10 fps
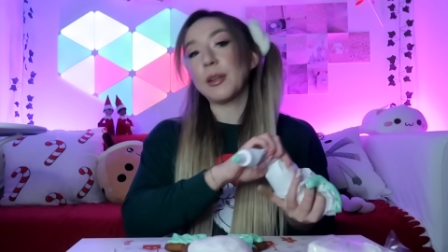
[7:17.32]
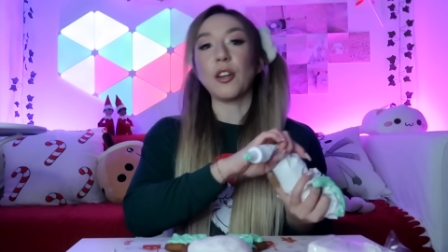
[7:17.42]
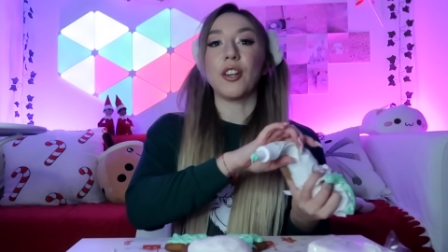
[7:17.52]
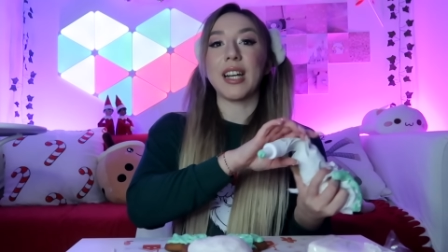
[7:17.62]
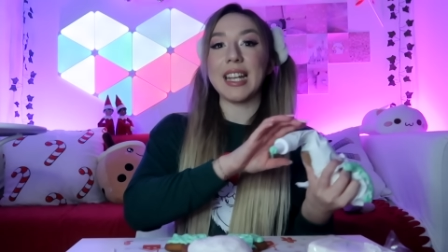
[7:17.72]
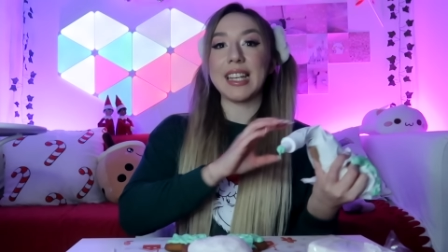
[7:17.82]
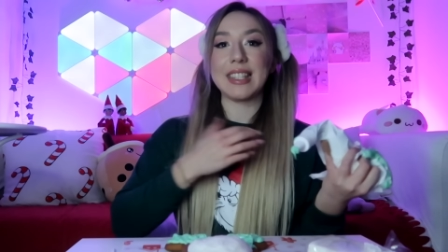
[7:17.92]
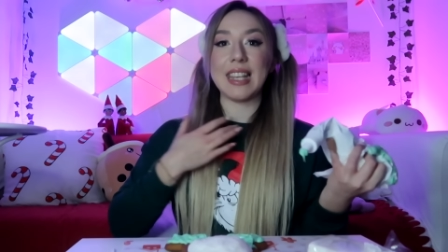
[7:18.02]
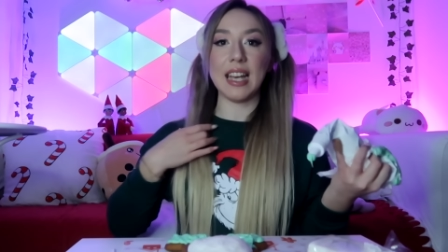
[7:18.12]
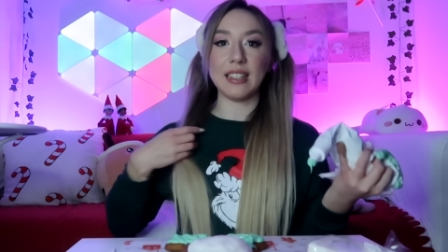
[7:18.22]
habe ich euch noch gar nicht
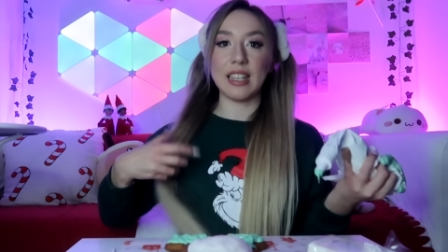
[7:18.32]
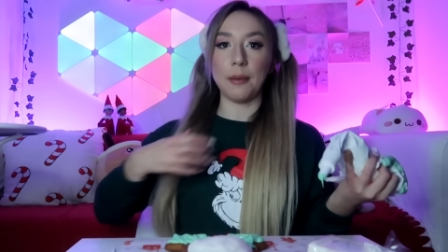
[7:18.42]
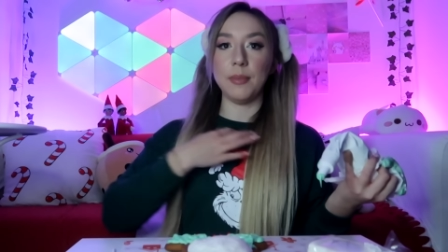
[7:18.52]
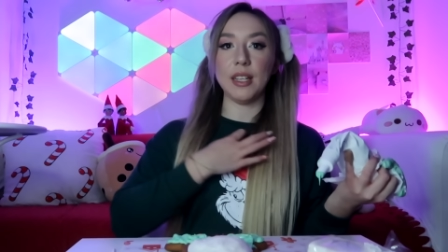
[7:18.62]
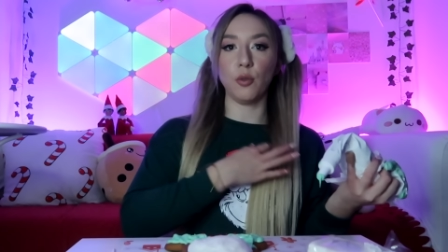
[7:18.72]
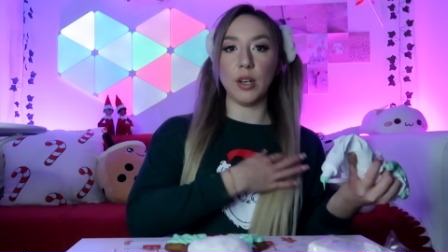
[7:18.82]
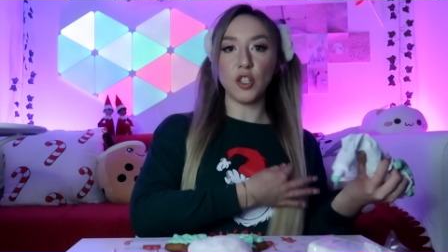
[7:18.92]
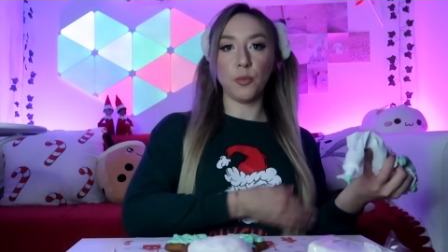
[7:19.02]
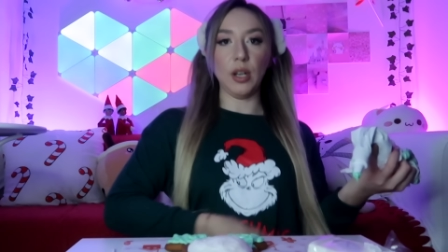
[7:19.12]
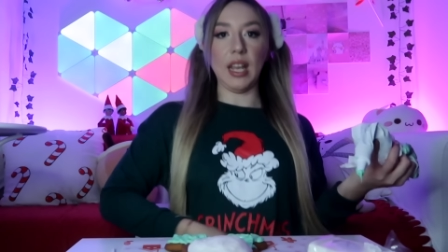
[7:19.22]
gezeigt. Ich habe mir einen
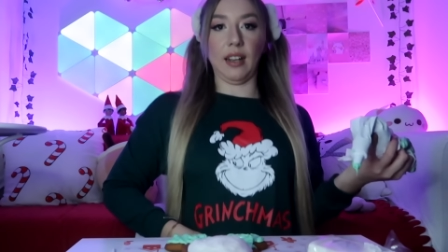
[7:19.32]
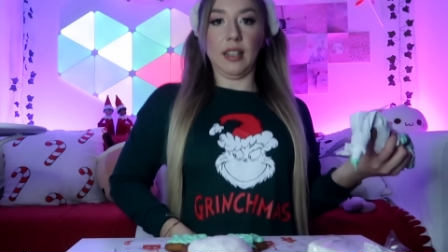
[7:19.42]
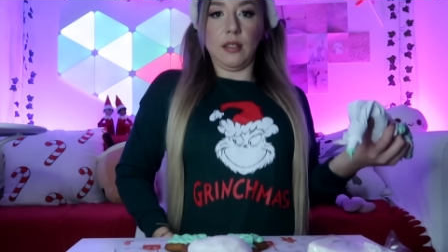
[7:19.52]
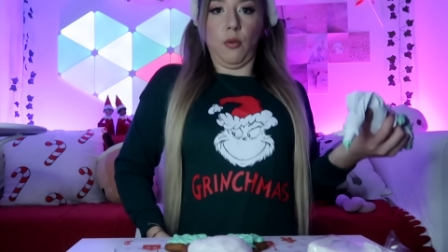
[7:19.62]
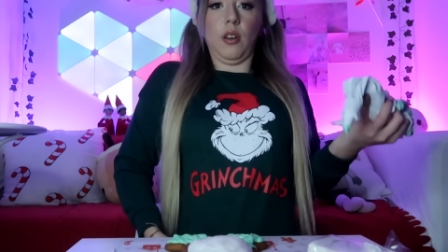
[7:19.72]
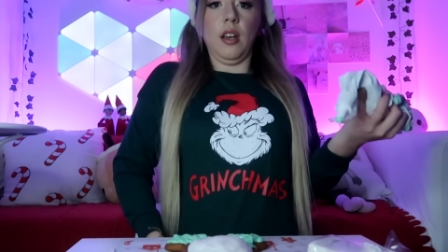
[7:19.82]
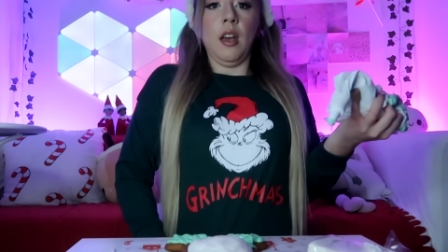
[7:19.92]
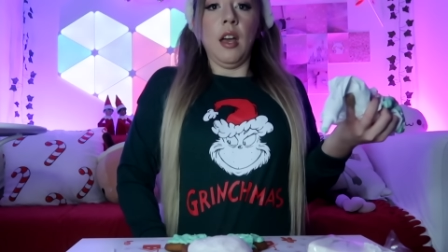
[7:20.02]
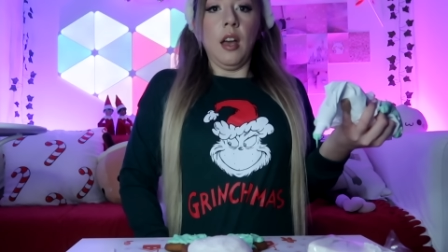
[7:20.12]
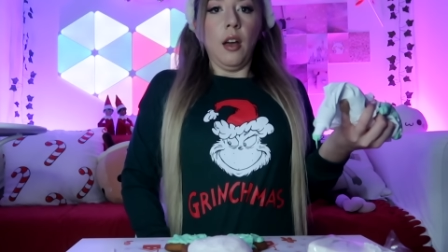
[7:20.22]
Grinch-Pulli angezogen,
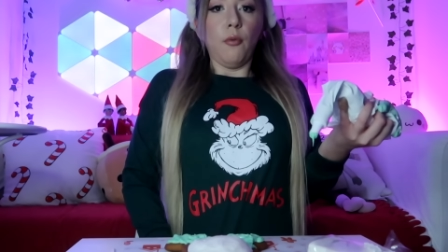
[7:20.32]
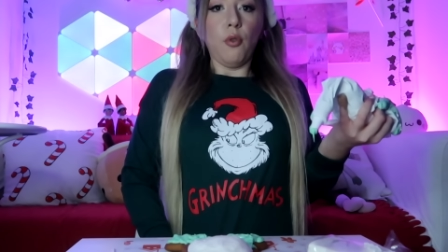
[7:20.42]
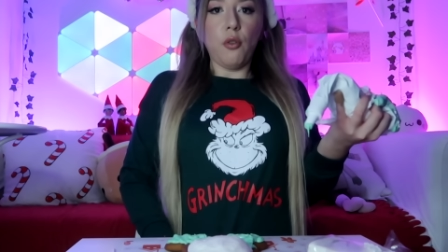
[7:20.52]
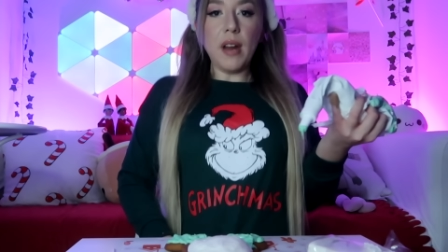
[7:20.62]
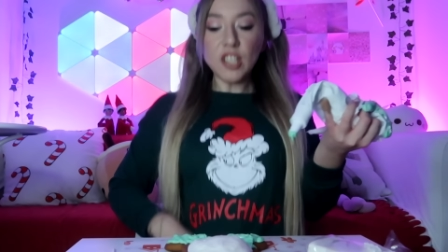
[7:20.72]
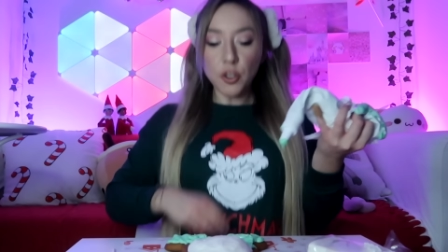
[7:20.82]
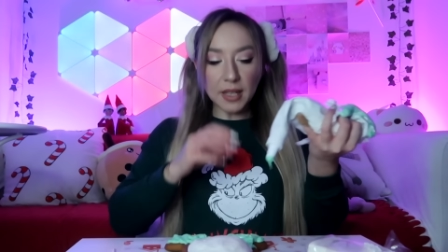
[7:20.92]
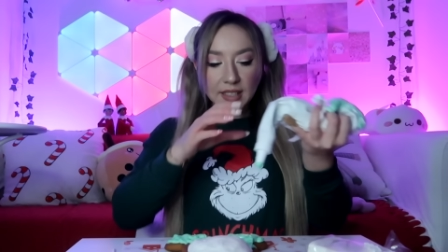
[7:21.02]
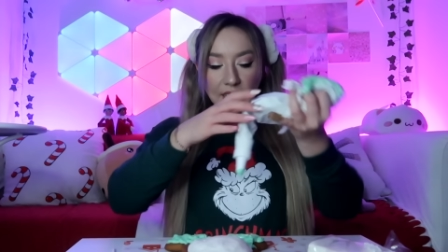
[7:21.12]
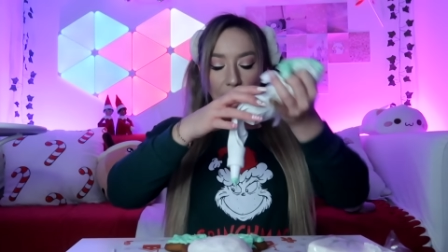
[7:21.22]
wo Grinch-Mist